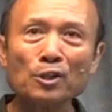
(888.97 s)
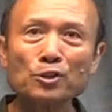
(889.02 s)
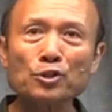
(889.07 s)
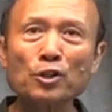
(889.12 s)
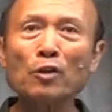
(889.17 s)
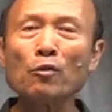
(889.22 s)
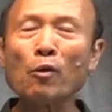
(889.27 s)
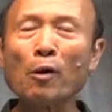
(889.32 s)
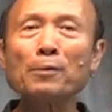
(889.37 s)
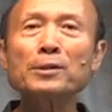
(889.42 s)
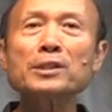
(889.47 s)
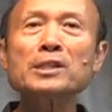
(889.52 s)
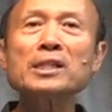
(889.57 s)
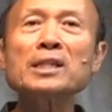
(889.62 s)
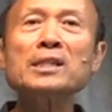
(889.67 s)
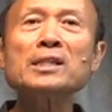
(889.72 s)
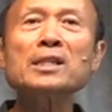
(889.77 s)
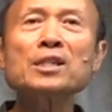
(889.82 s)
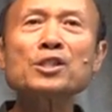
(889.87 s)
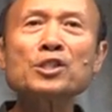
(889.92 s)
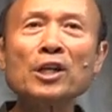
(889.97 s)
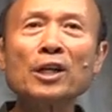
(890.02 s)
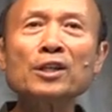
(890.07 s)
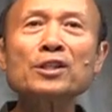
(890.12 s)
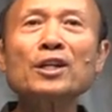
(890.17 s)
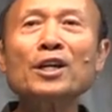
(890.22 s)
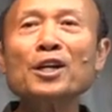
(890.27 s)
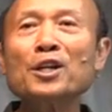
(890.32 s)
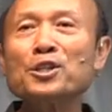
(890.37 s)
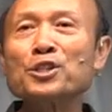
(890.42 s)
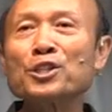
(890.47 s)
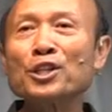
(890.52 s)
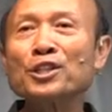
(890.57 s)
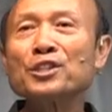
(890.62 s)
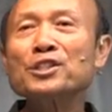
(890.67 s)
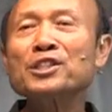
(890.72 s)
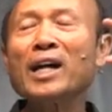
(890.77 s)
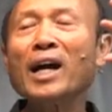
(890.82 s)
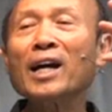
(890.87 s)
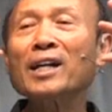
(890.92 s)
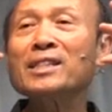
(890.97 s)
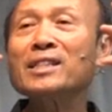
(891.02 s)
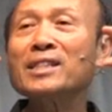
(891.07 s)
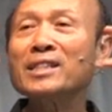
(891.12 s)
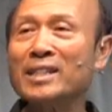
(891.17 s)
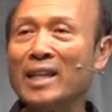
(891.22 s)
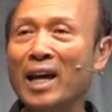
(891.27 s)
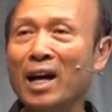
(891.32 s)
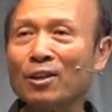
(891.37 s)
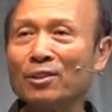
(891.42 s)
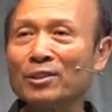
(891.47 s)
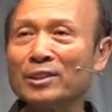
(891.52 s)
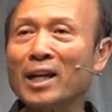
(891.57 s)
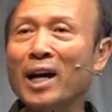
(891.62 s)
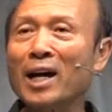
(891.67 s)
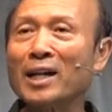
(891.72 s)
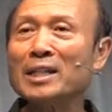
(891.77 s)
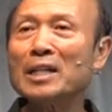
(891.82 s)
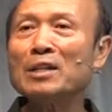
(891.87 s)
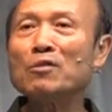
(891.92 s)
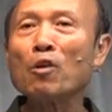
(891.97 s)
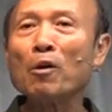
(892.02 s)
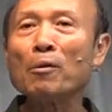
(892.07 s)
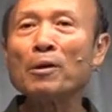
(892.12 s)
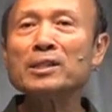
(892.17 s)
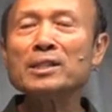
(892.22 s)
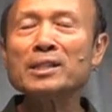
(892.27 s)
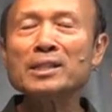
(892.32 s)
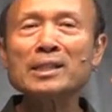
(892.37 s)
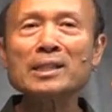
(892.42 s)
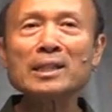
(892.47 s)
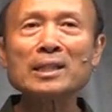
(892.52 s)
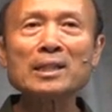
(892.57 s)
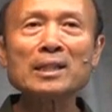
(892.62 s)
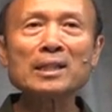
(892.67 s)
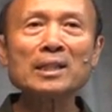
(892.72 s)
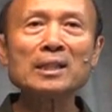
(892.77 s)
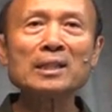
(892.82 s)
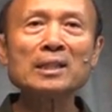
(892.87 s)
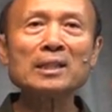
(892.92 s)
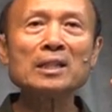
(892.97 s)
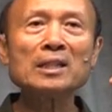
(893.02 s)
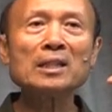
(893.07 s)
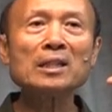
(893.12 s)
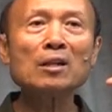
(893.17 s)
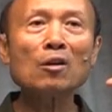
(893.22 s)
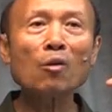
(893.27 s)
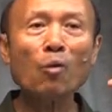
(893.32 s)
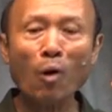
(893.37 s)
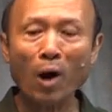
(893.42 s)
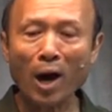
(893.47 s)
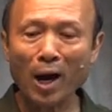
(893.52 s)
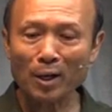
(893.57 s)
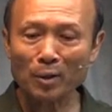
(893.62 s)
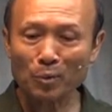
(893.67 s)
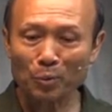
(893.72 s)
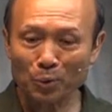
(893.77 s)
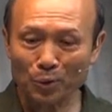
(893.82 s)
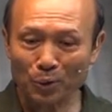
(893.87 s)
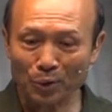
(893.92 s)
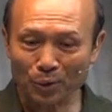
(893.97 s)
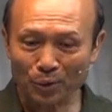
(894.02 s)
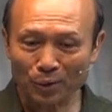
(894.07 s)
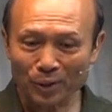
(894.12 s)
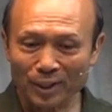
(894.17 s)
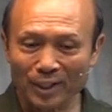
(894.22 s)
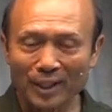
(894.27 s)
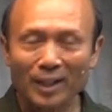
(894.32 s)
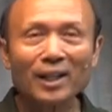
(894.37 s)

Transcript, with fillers: 所以，我们亲近神，神在笑，他因我们喜乐而欢呼。